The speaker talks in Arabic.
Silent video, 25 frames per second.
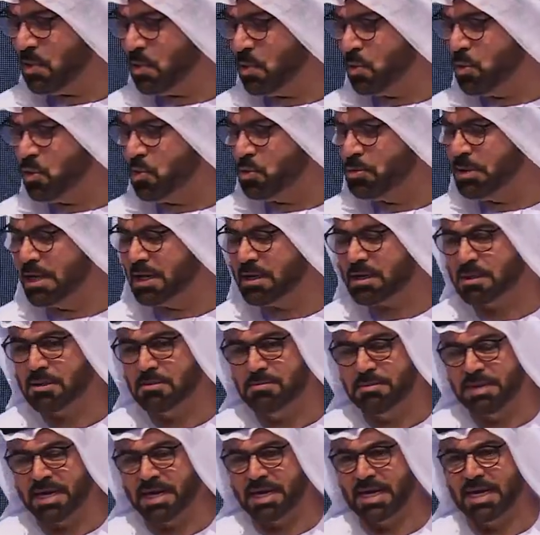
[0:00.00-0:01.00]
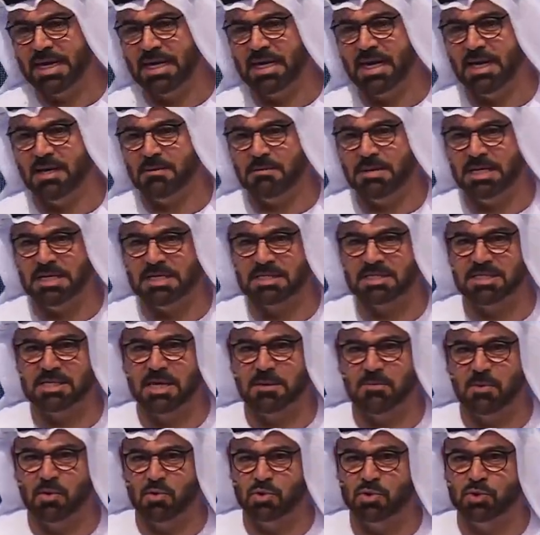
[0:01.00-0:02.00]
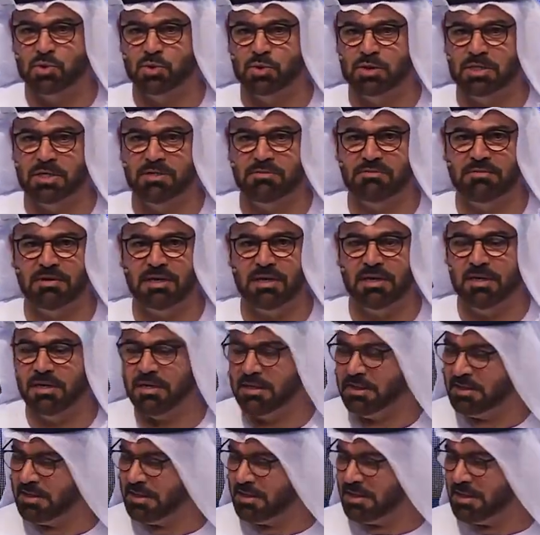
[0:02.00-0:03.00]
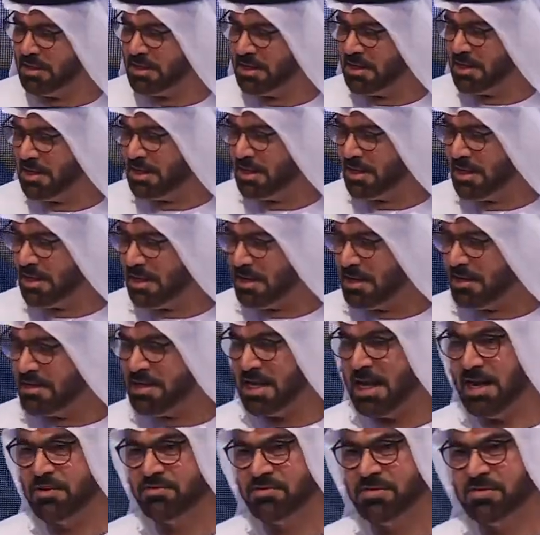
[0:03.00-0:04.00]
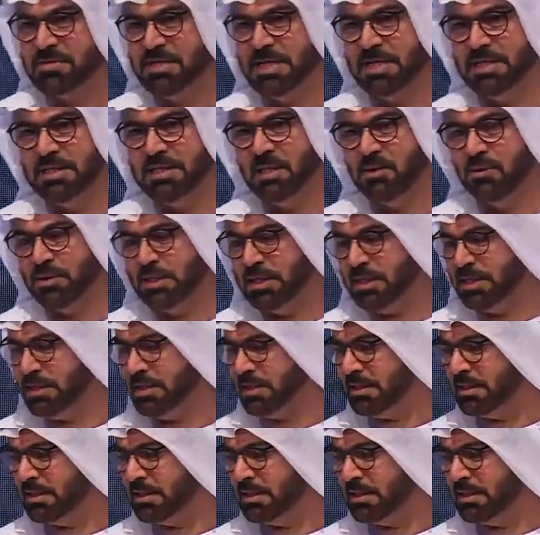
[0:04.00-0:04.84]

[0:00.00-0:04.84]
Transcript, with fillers: أوبر من خلال منصة موجودة في 63 دولة